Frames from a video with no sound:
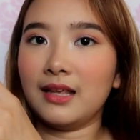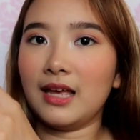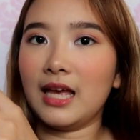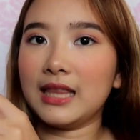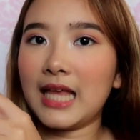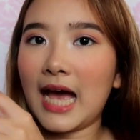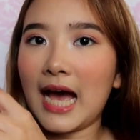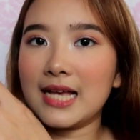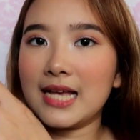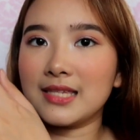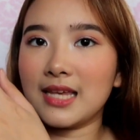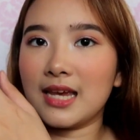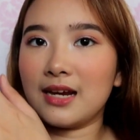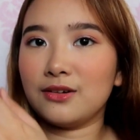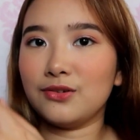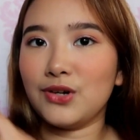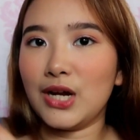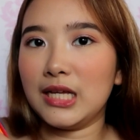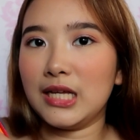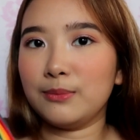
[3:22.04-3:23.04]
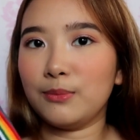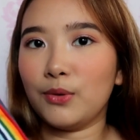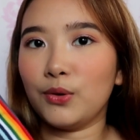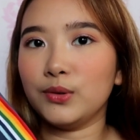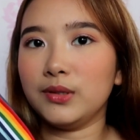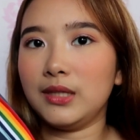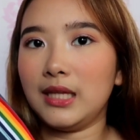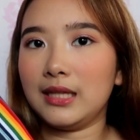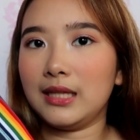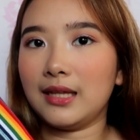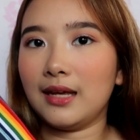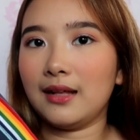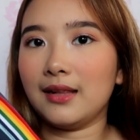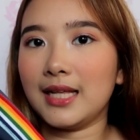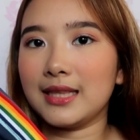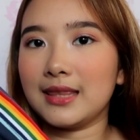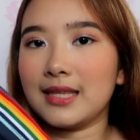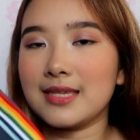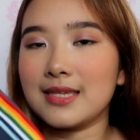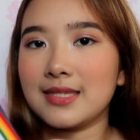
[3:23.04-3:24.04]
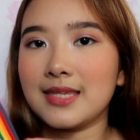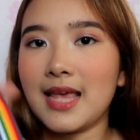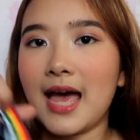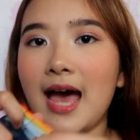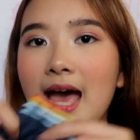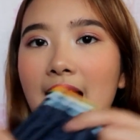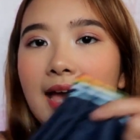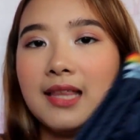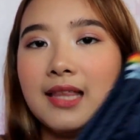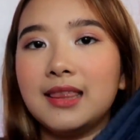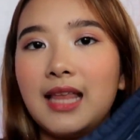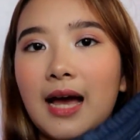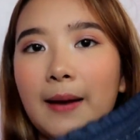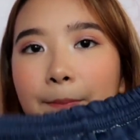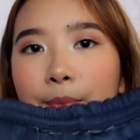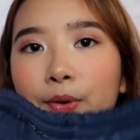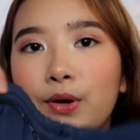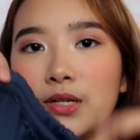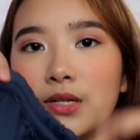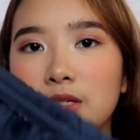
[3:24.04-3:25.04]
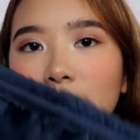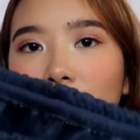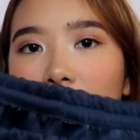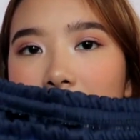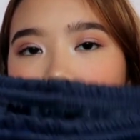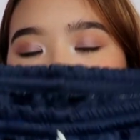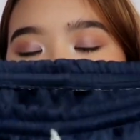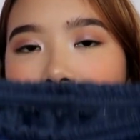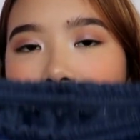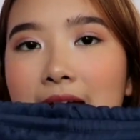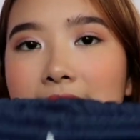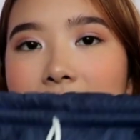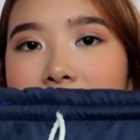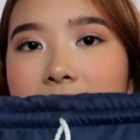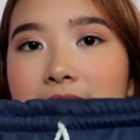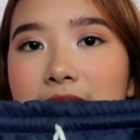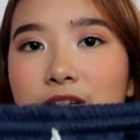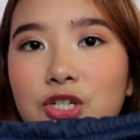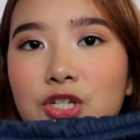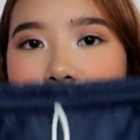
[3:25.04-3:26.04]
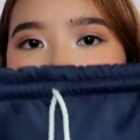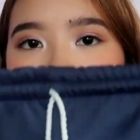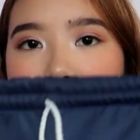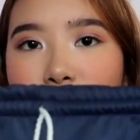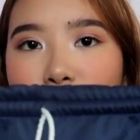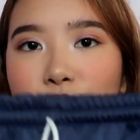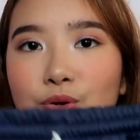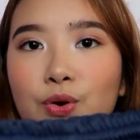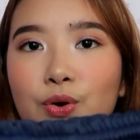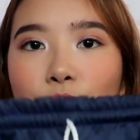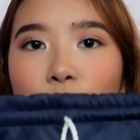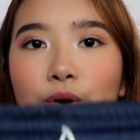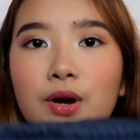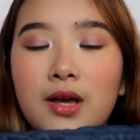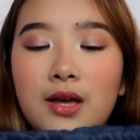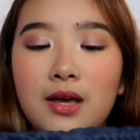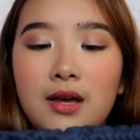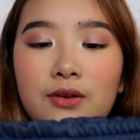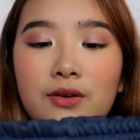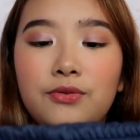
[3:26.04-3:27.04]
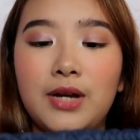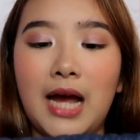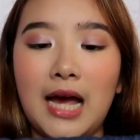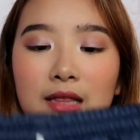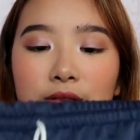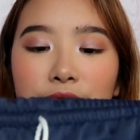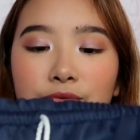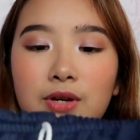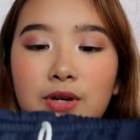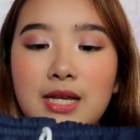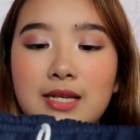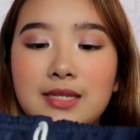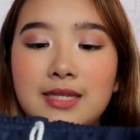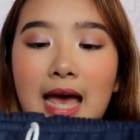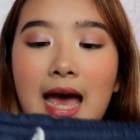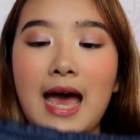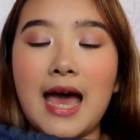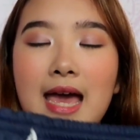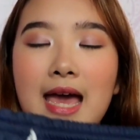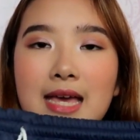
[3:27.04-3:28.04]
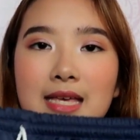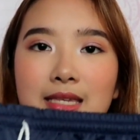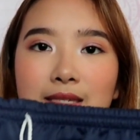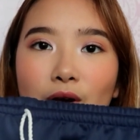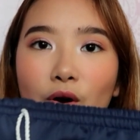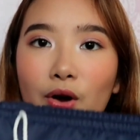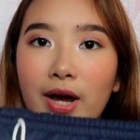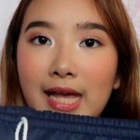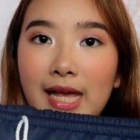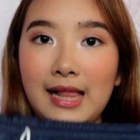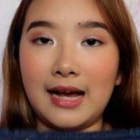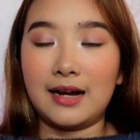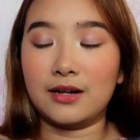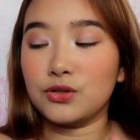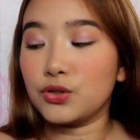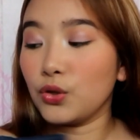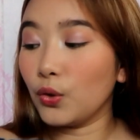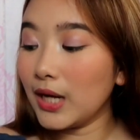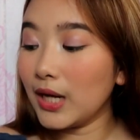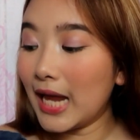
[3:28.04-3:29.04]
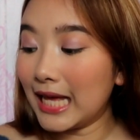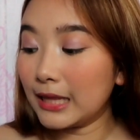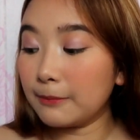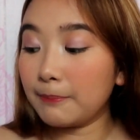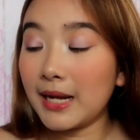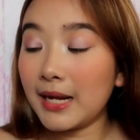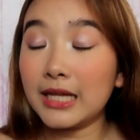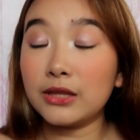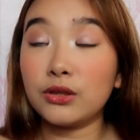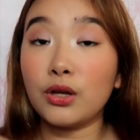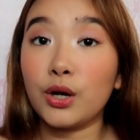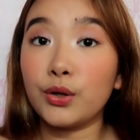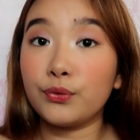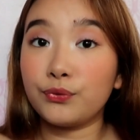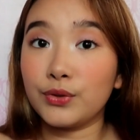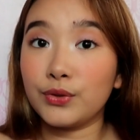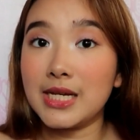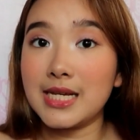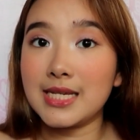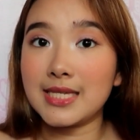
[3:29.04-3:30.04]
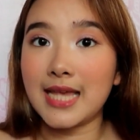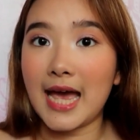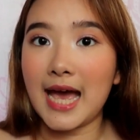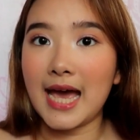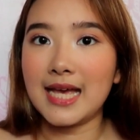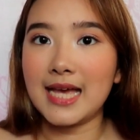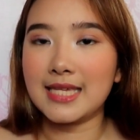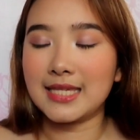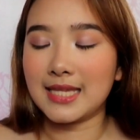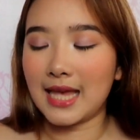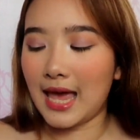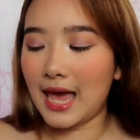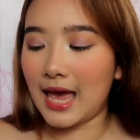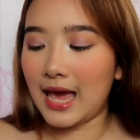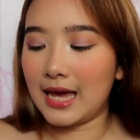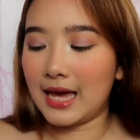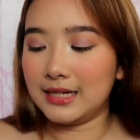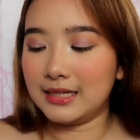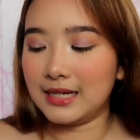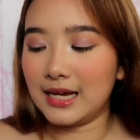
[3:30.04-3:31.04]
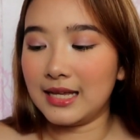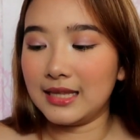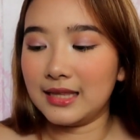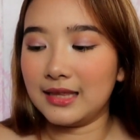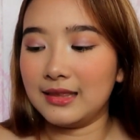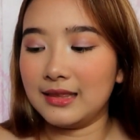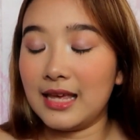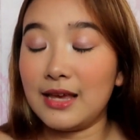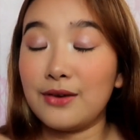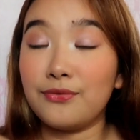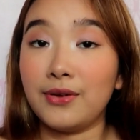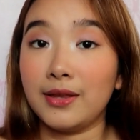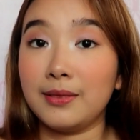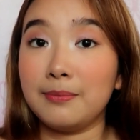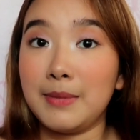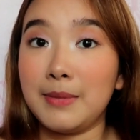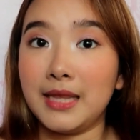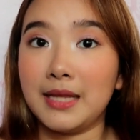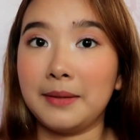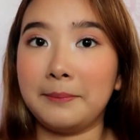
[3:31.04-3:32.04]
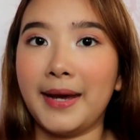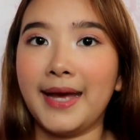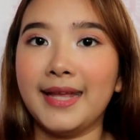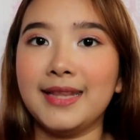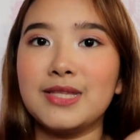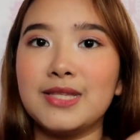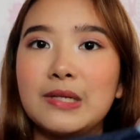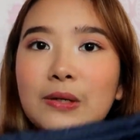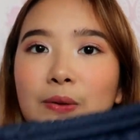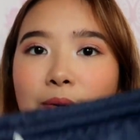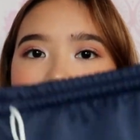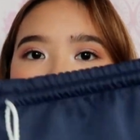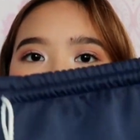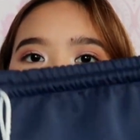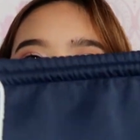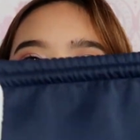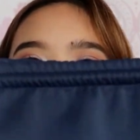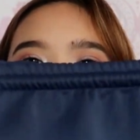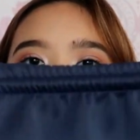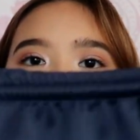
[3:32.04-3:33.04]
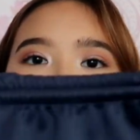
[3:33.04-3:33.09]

It has a rainbow detail at the side. Tapos, garterized din siya. So, kahit free size, okay lang. So, lahat pala to free size and they fit me naman. So, ayan.